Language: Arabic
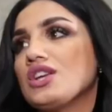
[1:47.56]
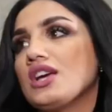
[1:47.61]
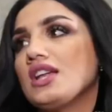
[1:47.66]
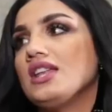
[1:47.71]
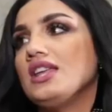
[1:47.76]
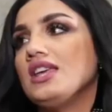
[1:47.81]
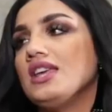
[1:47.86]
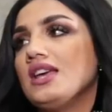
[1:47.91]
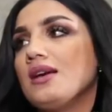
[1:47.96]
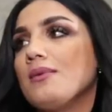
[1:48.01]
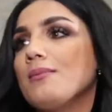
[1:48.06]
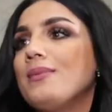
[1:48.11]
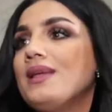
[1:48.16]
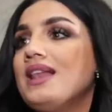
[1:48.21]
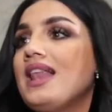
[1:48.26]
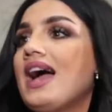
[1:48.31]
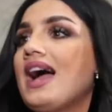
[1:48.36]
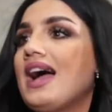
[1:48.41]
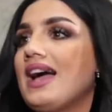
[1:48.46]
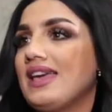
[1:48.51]
جريء
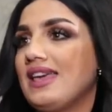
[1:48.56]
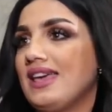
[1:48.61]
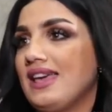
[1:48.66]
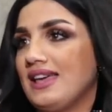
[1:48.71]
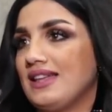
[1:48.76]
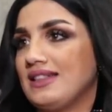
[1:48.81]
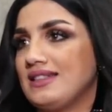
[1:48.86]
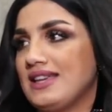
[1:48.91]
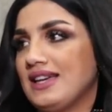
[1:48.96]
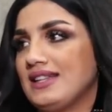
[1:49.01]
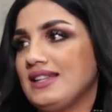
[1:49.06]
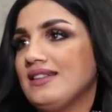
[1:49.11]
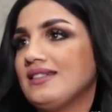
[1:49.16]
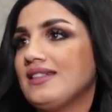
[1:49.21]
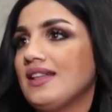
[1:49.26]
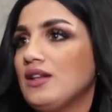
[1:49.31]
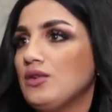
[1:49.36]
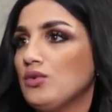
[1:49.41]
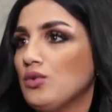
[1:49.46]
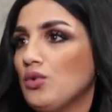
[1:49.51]
بالحياه يعني
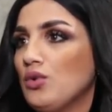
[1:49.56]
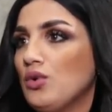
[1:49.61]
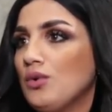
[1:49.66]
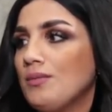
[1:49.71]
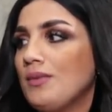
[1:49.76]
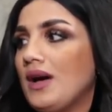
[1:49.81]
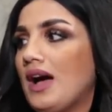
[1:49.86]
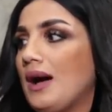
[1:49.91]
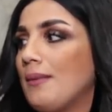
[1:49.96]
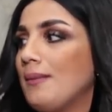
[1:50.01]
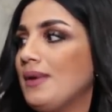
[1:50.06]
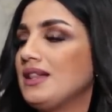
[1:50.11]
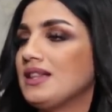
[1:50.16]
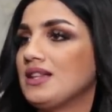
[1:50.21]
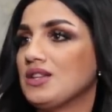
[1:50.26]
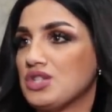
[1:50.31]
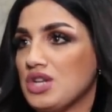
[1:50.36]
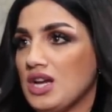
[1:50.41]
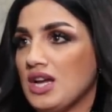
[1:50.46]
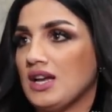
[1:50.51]
انت اليوم
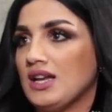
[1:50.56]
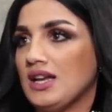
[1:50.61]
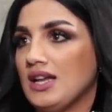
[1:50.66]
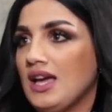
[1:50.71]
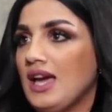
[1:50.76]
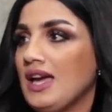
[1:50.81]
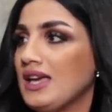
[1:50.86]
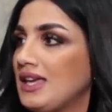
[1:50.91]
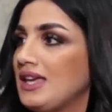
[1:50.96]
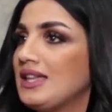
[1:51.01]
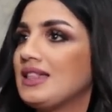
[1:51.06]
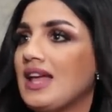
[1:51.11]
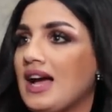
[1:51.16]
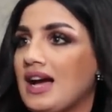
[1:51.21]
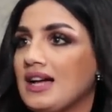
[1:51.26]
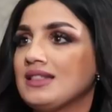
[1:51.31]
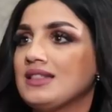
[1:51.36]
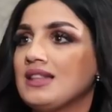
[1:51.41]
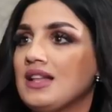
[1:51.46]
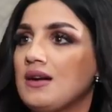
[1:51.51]
عملتي شغله حكيتي
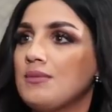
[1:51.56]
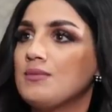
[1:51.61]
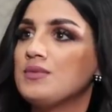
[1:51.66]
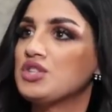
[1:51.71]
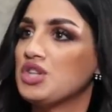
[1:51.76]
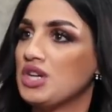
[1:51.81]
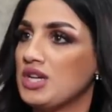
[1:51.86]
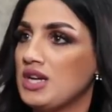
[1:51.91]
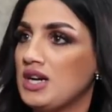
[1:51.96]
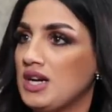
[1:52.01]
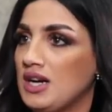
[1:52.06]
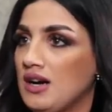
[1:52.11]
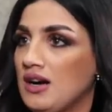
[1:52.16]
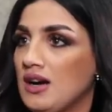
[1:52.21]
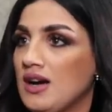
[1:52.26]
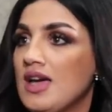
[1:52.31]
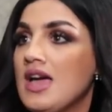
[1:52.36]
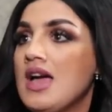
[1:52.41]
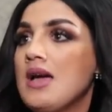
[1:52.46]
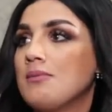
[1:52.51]
عنها بجراءه
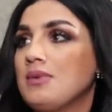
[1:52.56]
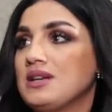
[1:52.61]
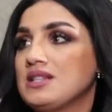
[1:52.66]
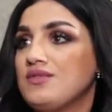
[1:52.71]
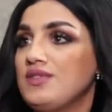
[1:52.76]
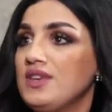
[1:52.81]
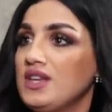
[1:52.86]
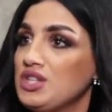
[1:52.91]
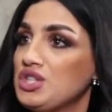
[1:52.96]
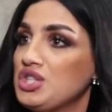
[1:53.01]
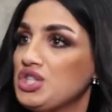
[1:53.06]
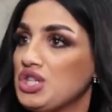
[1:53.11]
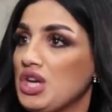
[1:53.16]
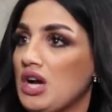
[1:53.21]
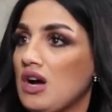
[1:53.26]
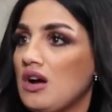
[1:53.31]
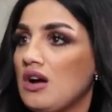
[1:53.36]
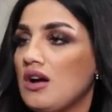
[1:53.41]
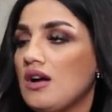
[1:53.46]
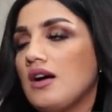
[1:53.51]
بس في
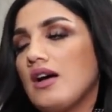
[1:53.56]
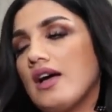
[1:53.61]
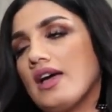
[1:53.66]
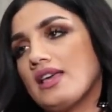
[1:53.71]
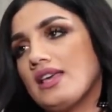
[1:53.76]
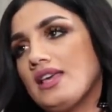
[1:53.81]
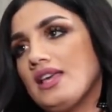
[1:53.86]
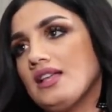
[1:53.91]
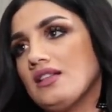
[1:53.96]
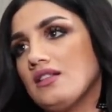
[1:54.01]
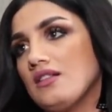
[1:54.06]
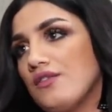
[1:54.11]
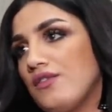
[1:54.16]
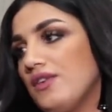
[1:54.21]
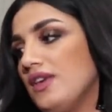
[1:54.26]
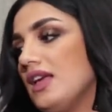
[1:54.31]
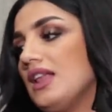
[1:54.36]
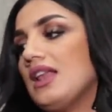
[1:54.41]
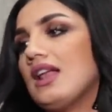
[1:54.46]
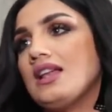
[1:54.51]
اشياء اكيد
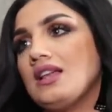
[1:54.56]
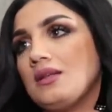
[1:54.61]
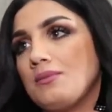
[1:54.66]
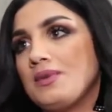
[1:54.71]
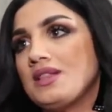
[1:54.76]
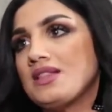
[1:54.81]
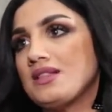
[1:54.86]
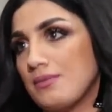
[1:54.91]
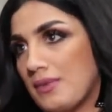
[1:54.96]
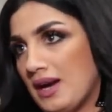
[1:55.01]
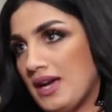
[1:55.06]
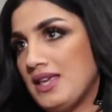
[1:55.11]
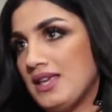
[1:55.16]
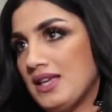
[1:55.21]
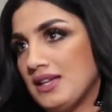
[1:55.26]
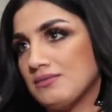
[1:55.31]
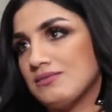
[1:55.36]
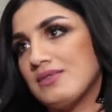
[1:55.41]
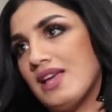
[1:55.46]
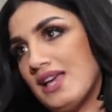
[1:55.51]
في لها ليميت
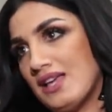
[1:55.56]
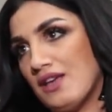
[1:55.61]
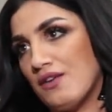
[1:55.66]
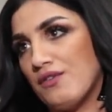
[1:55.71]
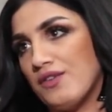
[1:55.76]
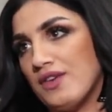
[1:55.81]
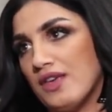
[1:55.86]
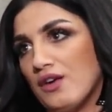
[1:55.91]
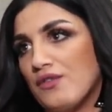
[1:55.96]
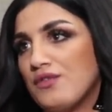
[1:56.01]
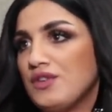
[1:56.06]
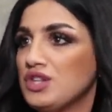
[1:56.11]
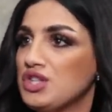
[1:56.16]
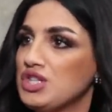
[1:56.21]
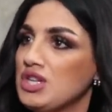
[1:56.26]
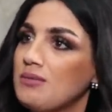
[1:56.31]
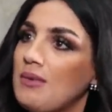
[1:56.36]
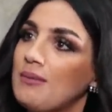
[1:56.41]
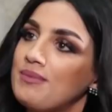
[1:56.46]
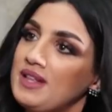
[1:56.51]
معين تحكي فيها وفي
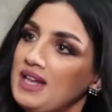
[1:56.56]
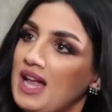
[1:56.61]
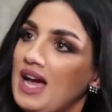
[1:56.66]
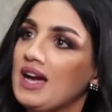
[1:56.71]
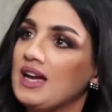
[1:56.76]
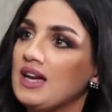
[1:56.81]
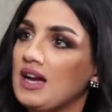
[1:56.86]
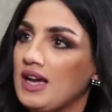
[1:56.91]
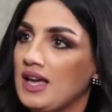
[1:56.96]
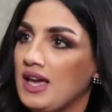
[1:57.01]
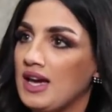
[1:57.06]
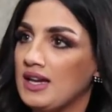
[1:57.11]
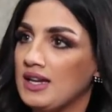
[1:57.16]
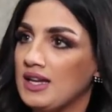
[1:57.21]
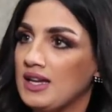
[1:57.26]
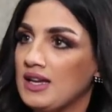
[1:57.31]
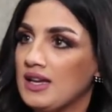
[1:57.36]
اشياء ما بتنحكى يعني